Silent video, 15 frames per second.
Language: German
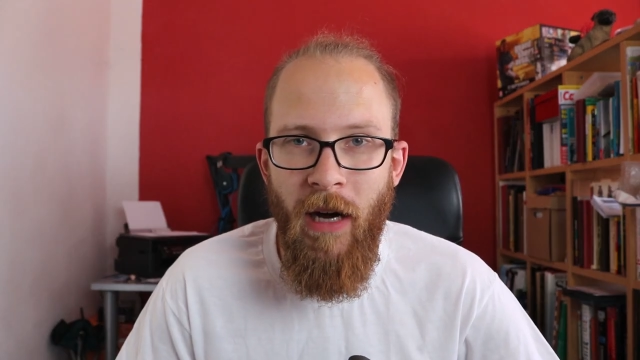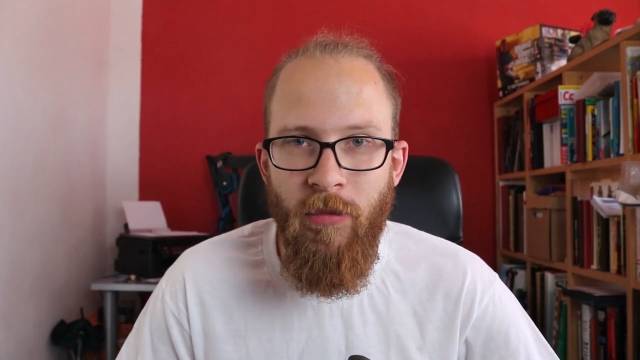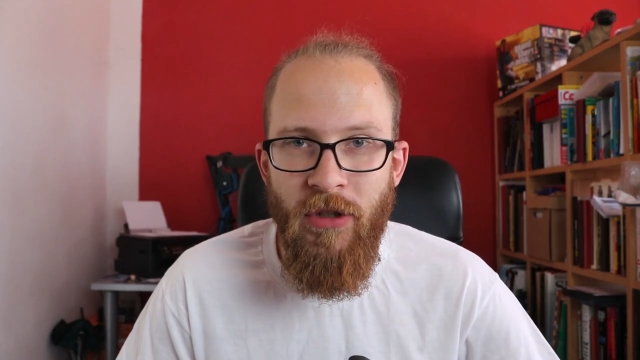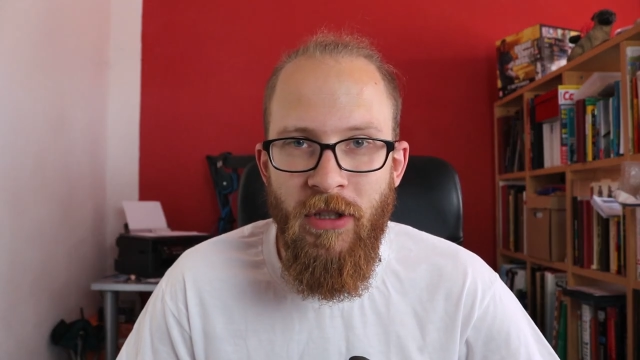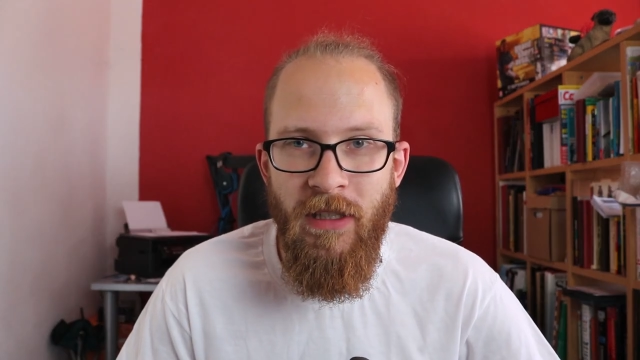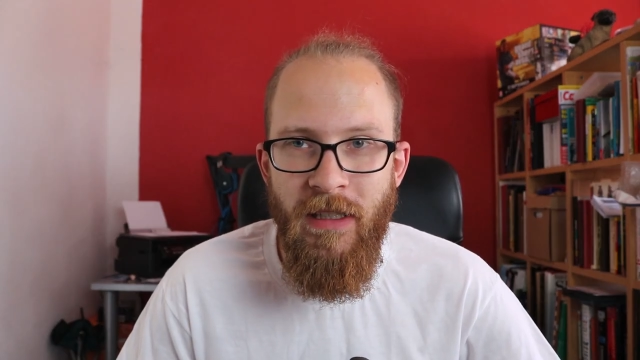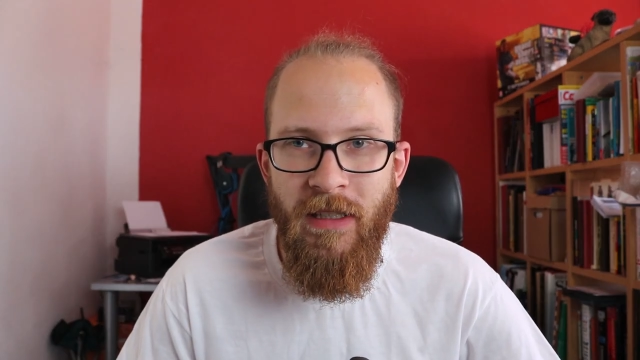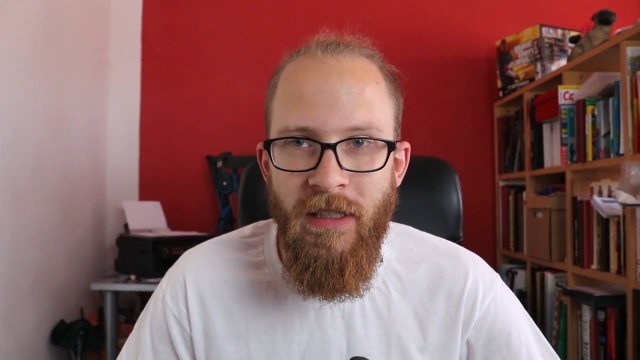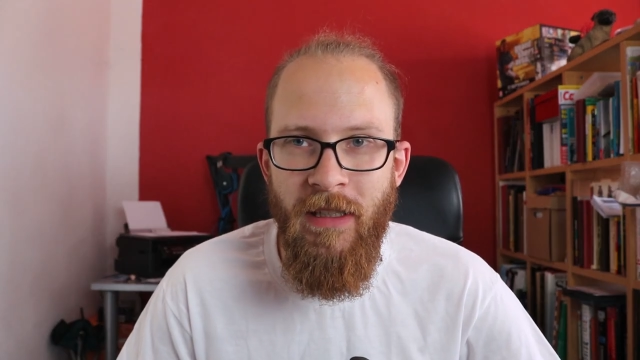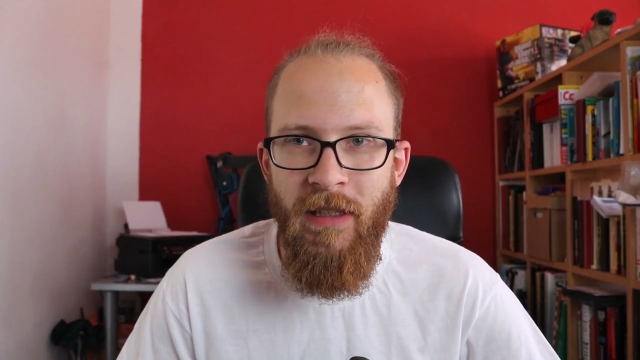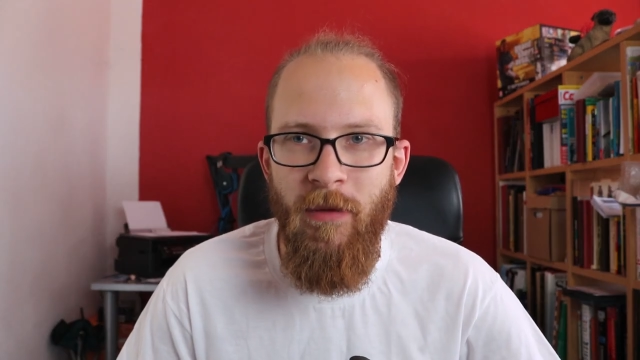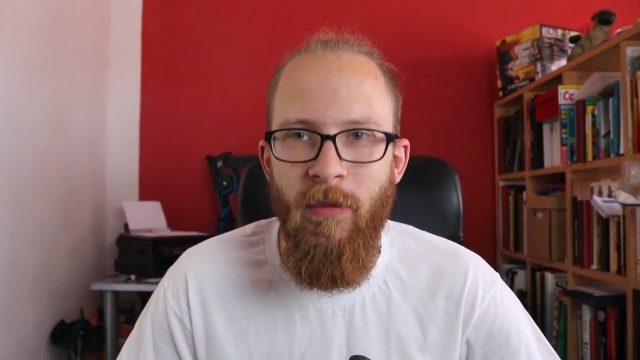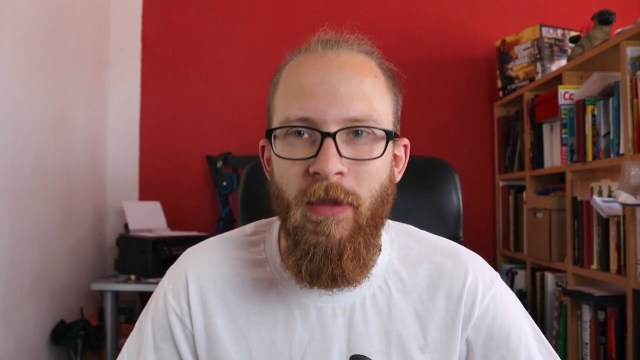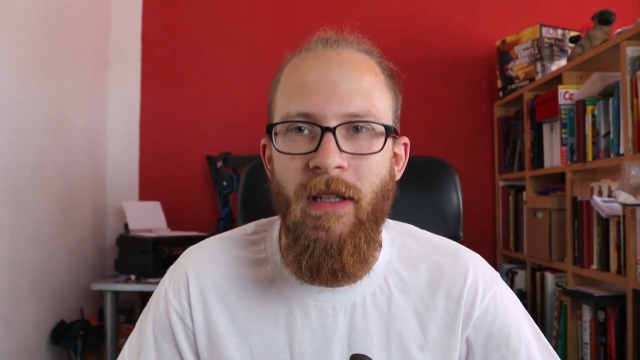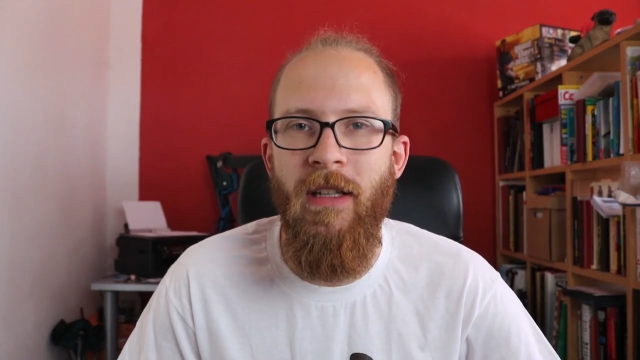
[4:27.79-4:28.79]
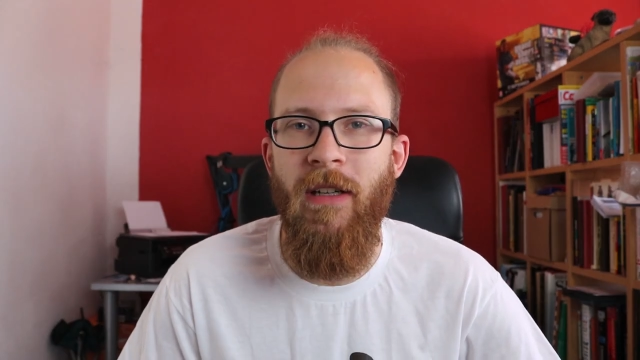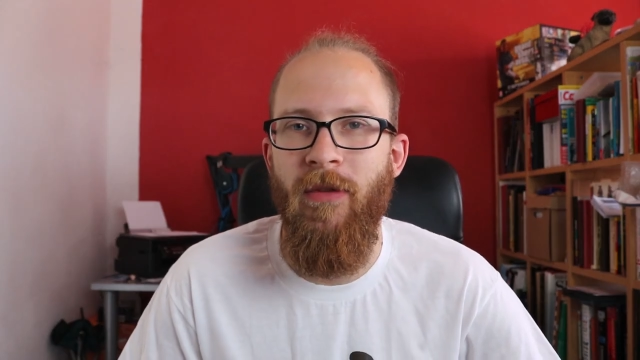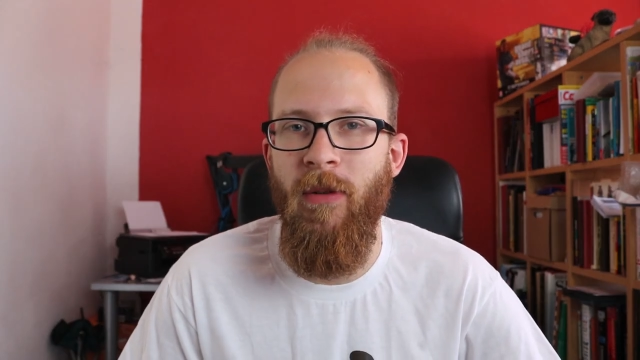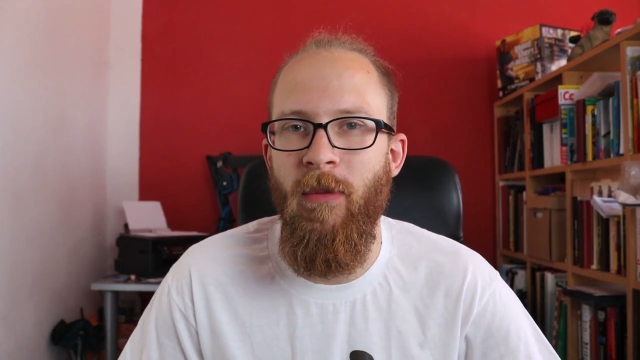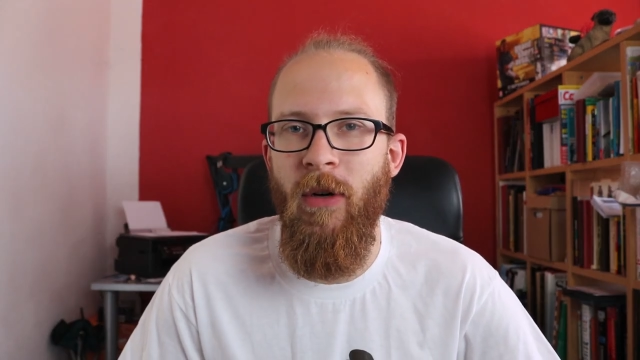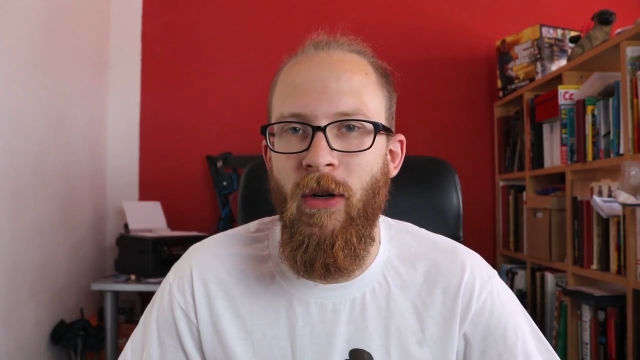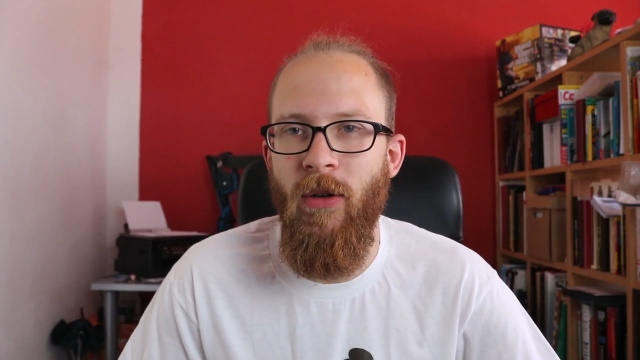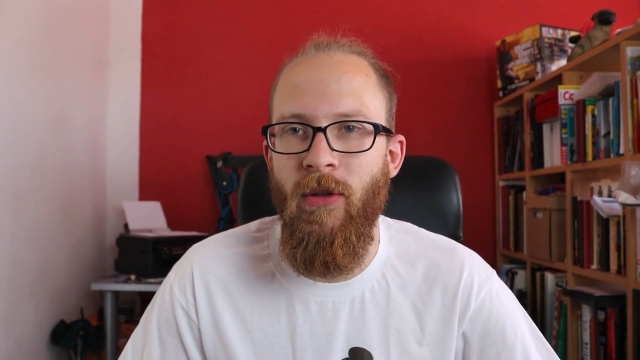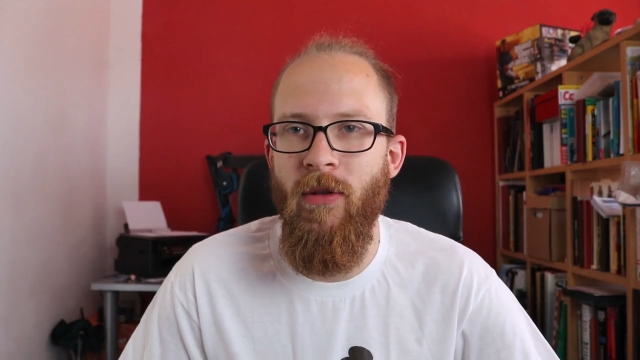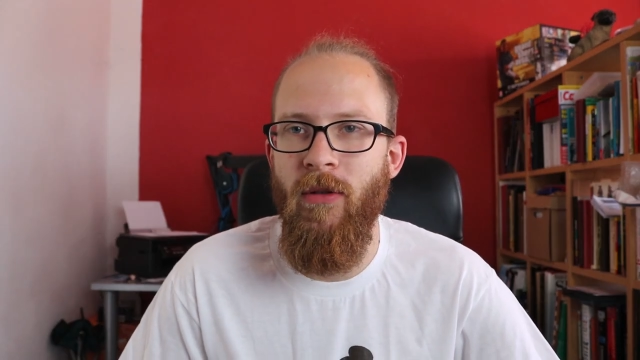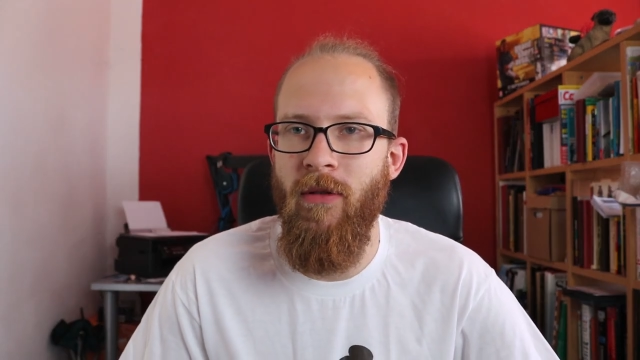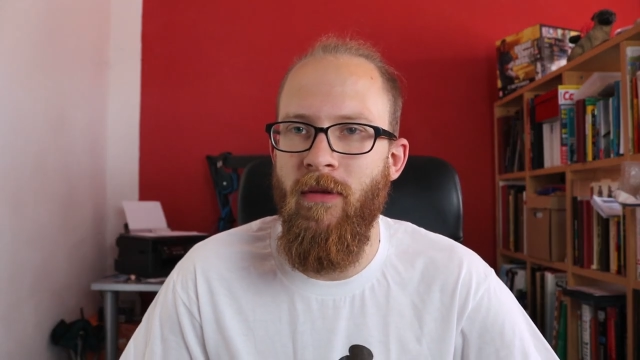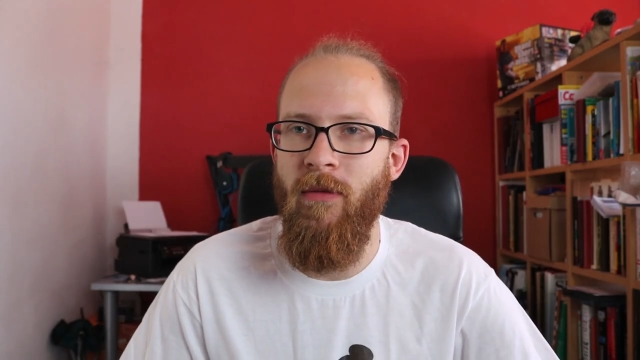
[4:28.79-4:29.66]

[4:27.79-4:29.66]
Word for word: abschließende Bilder vom Auto.